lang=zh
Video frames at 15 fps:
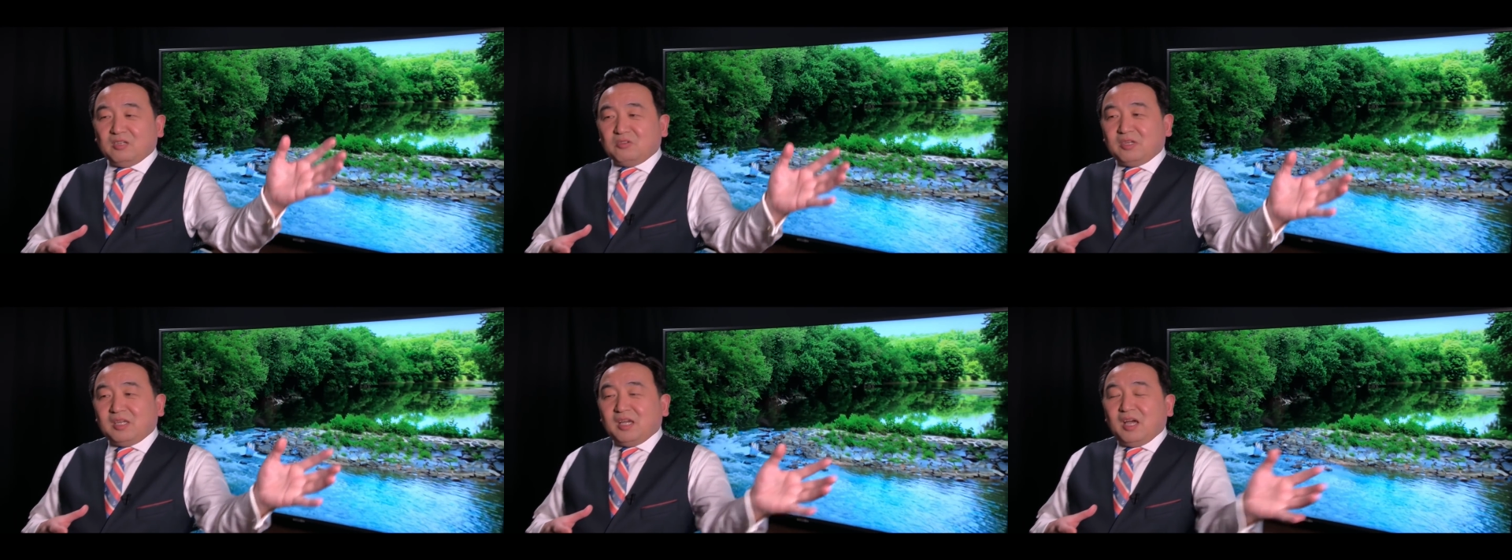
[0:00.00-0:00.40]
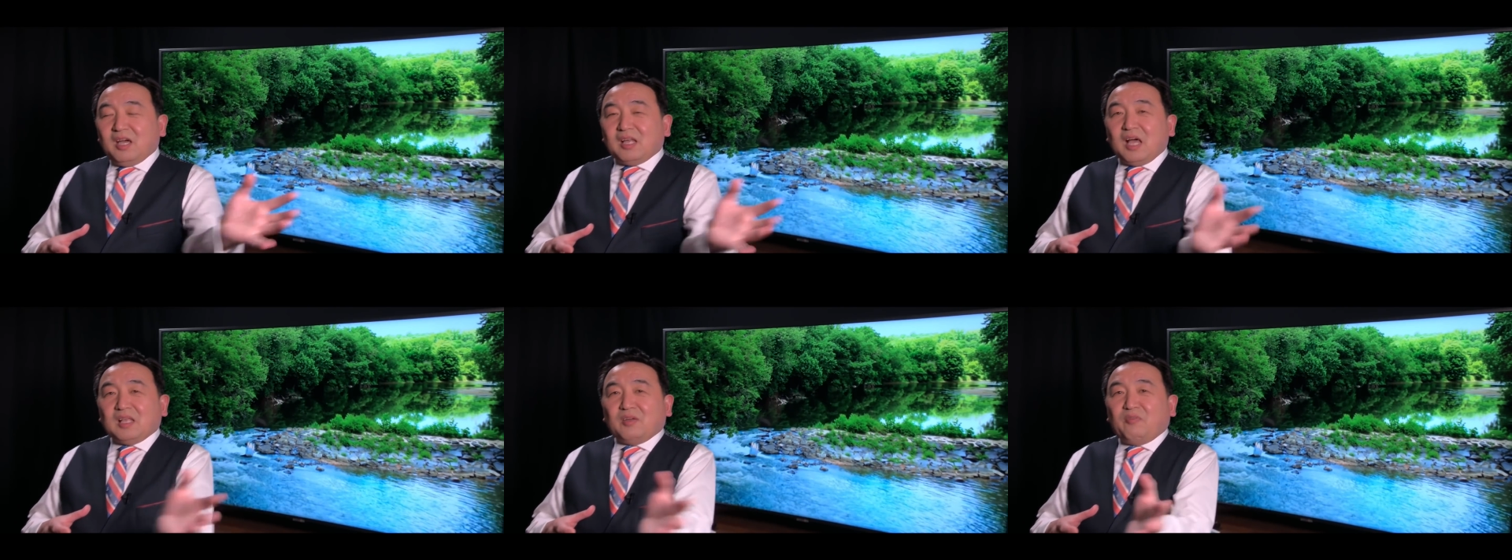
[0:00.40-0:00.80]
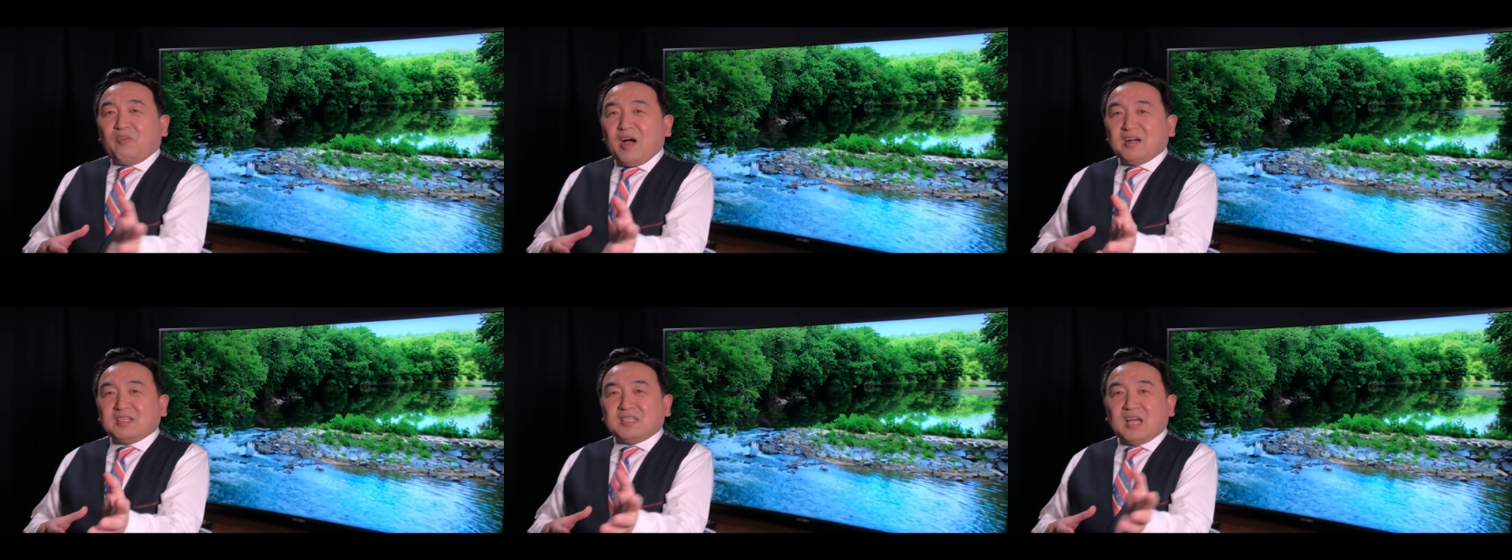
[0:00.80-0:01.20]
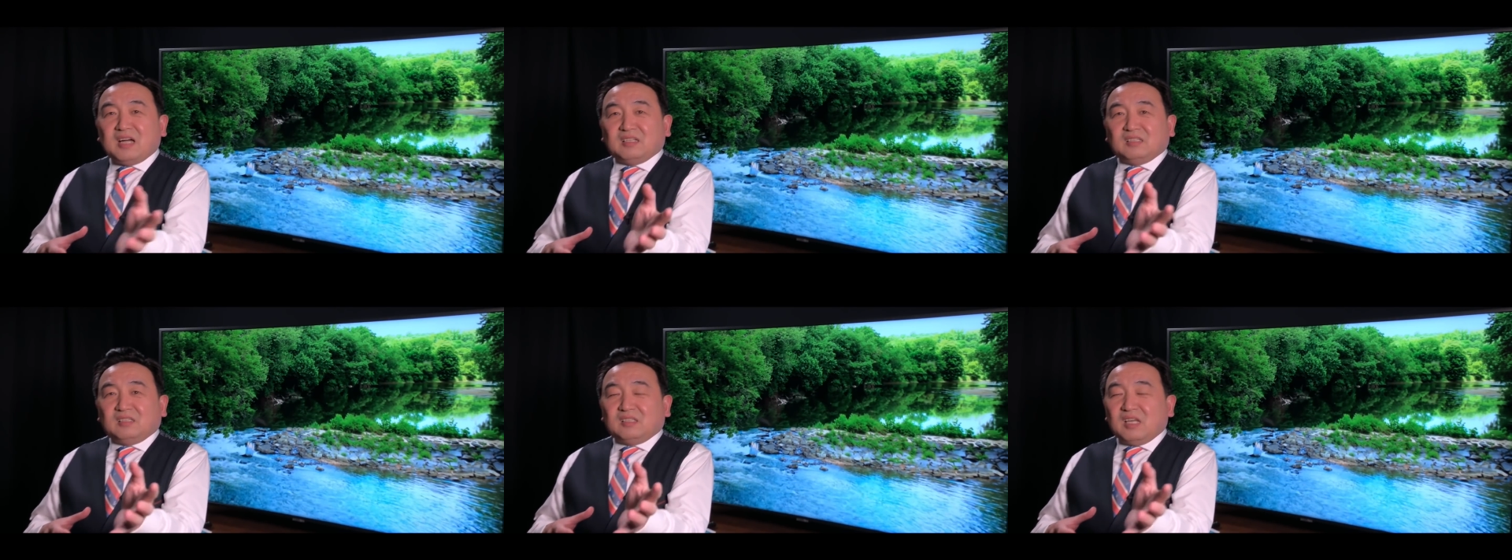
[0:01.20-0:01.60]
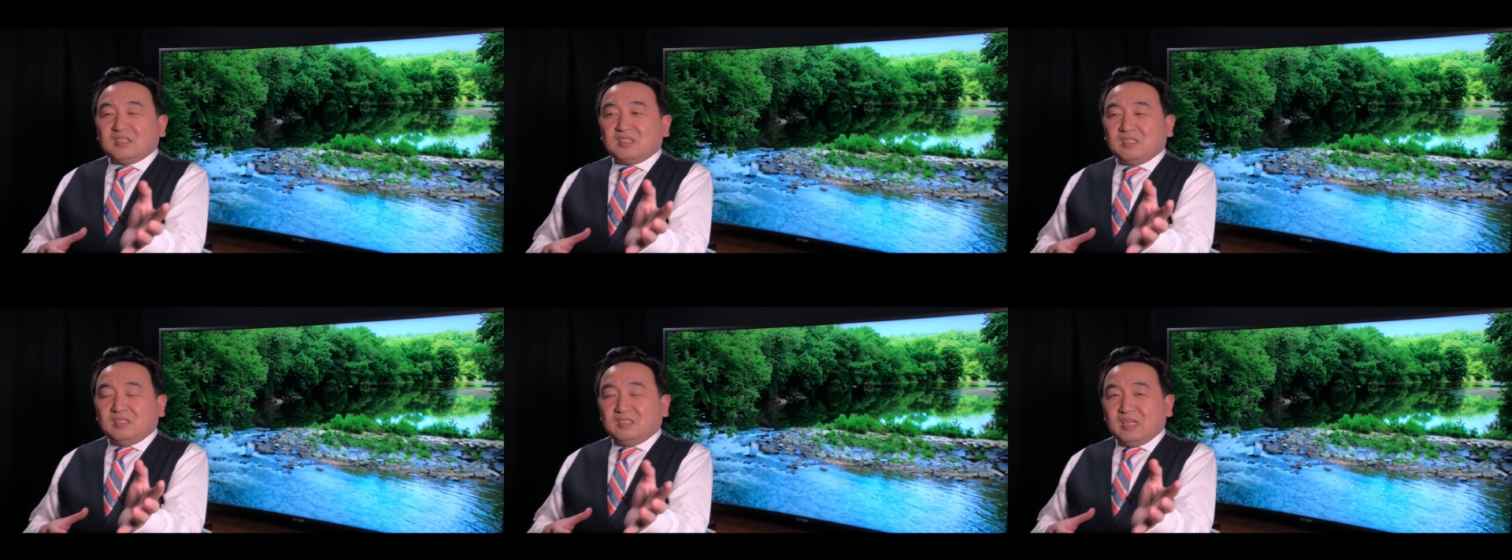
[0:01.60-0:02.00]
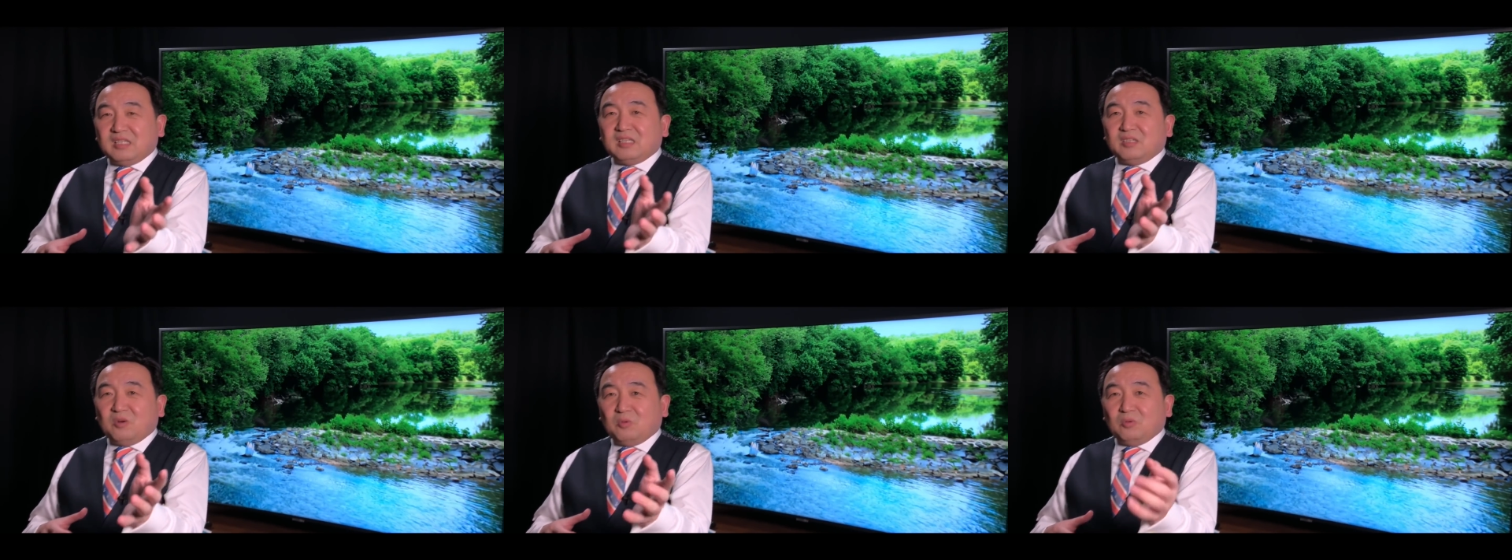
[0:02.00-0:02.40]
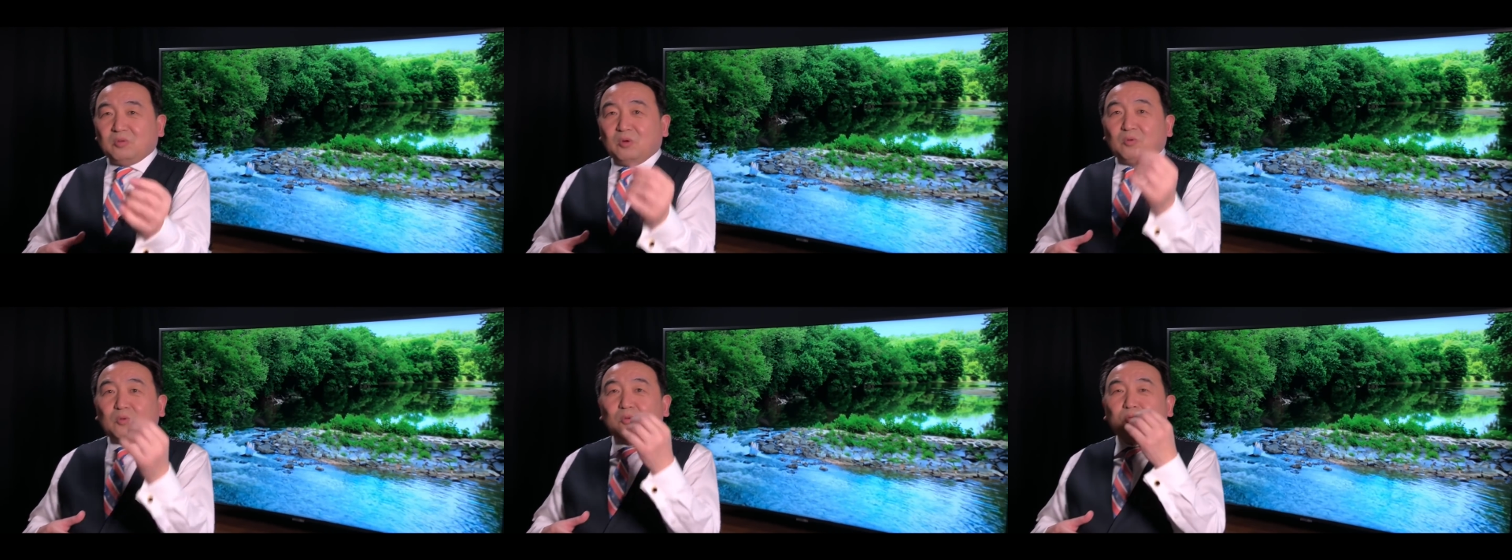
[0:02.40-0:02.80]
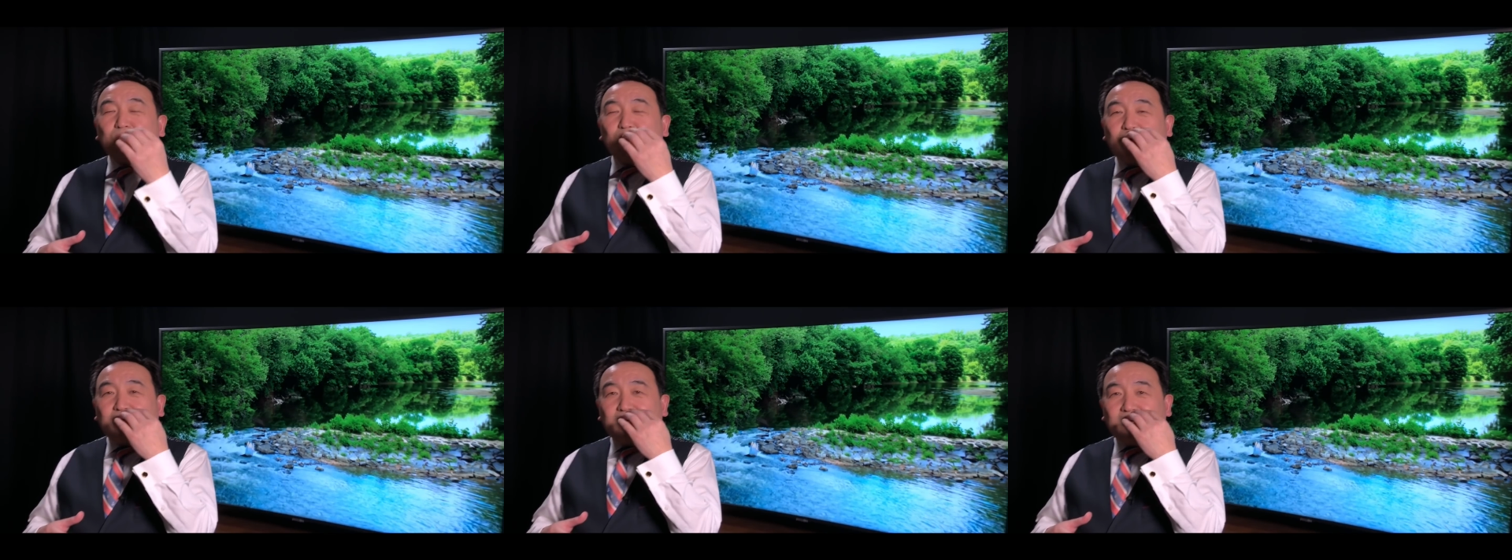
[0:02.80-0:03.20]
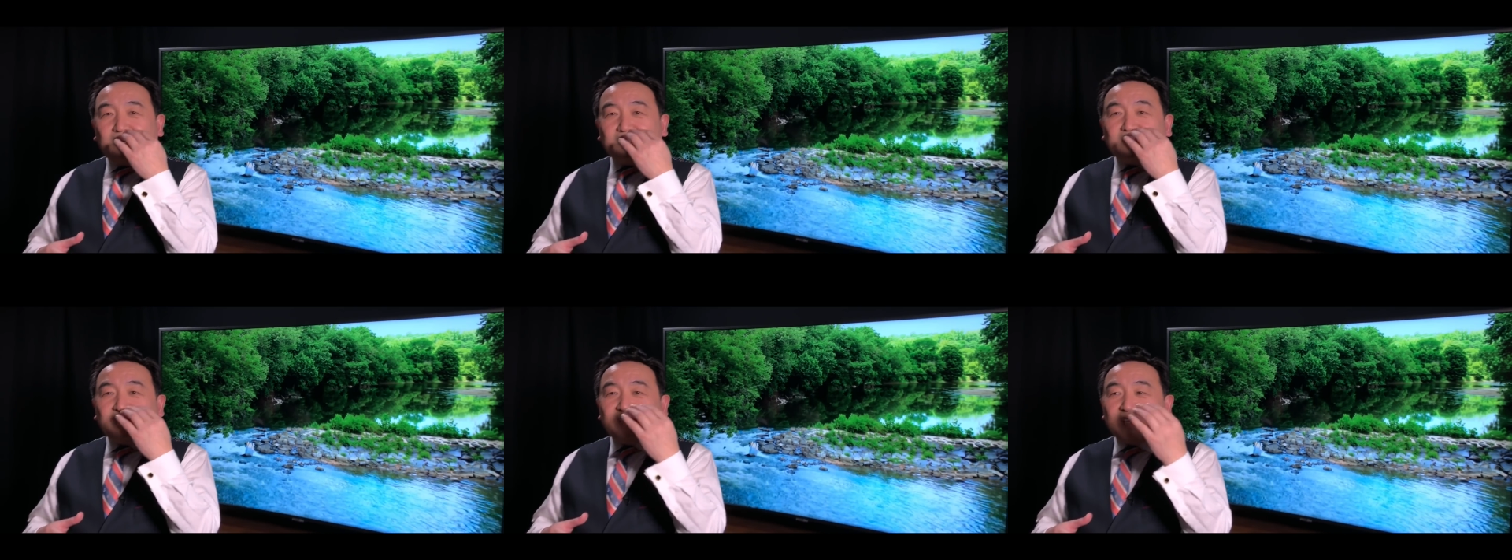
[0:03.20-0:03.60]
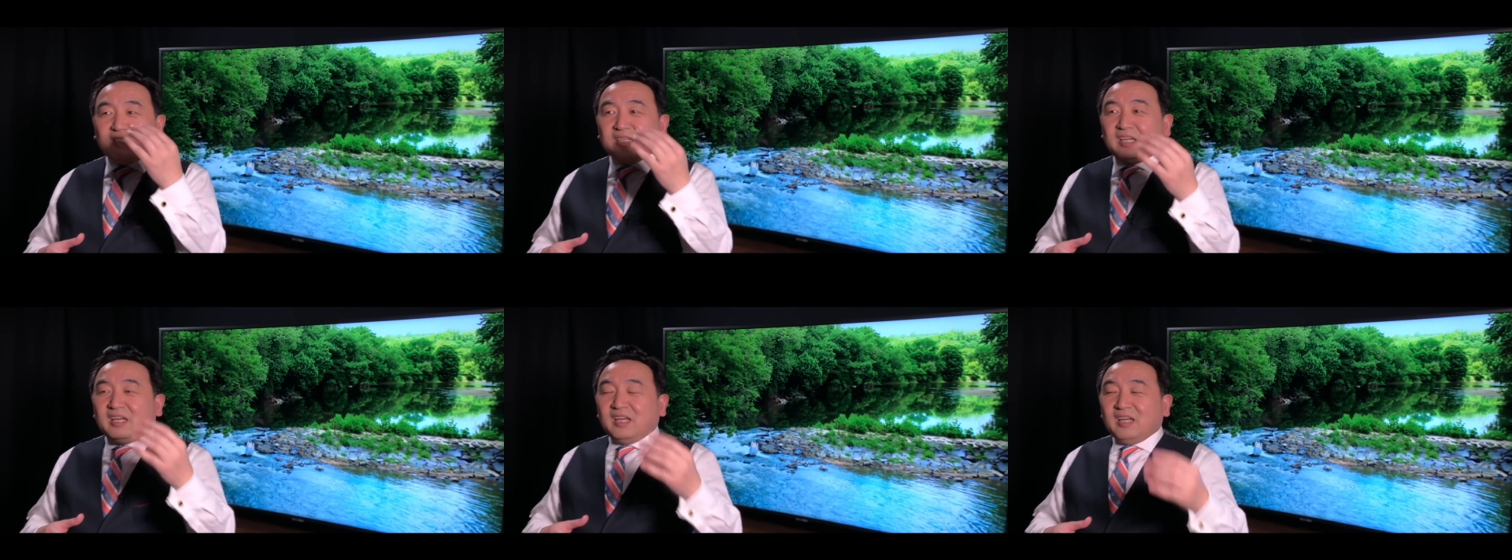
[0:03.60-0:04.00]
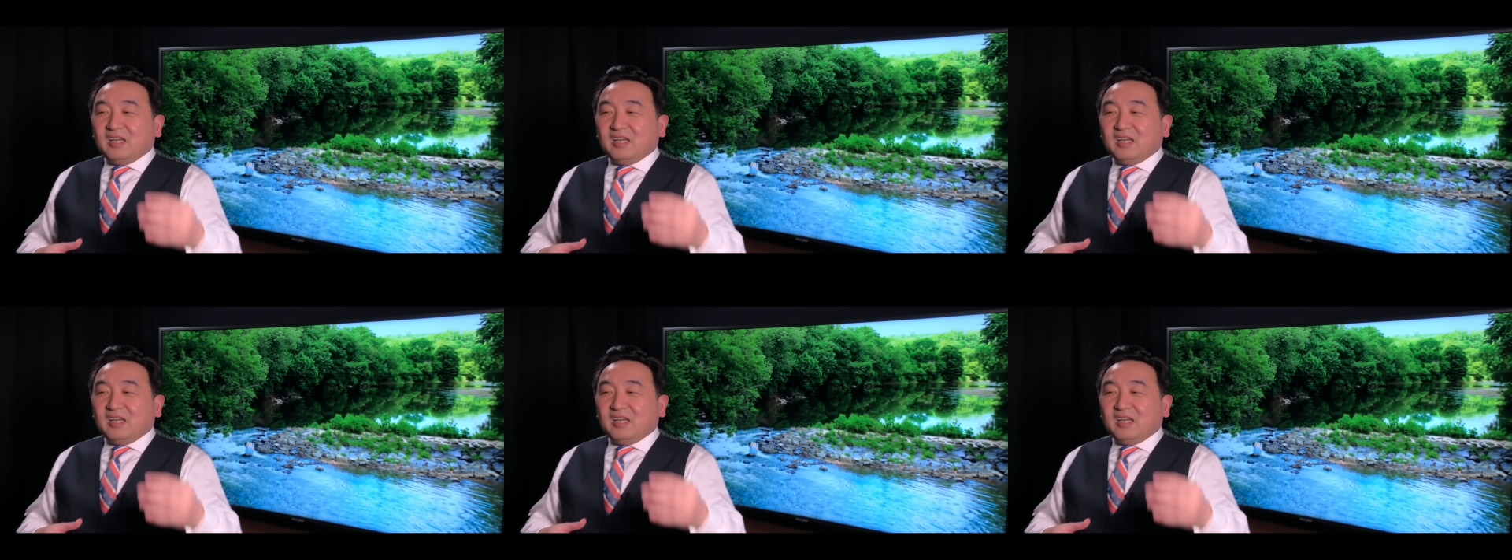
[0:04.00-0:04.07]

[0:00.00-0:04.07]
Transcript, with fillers: 所以他的方向，他是人家有有工作的，而且人家